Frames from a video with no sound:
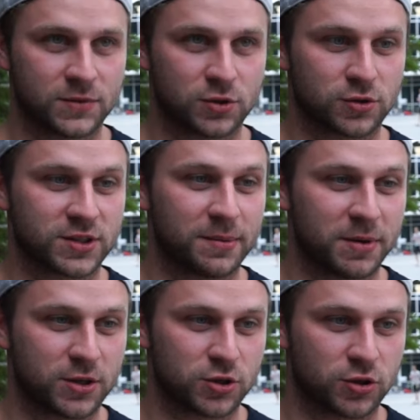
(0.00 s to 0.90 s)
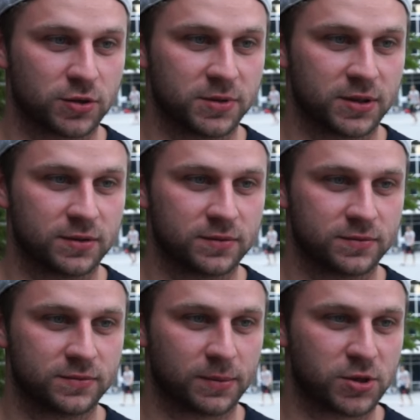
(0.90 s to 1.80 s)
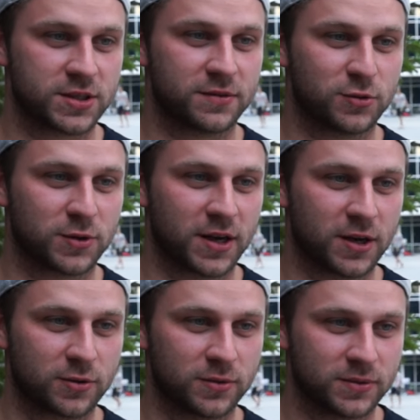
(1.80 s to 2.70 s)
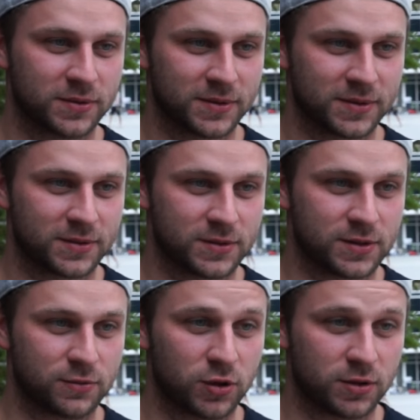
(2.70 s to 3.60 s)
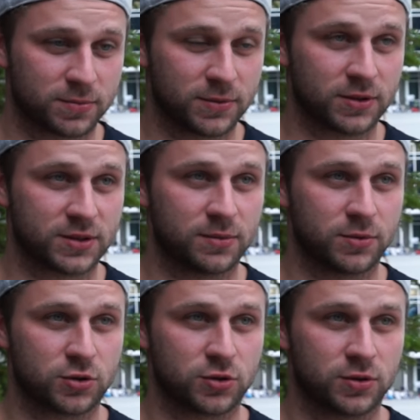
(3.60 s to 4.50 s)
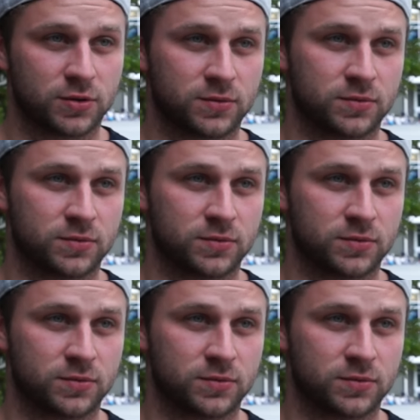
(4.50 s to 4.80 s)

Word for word: Что самое тяжелое было? Вообще за всю карьеру? Нет, нет, сегодня. Сегодня было самое тяжелое?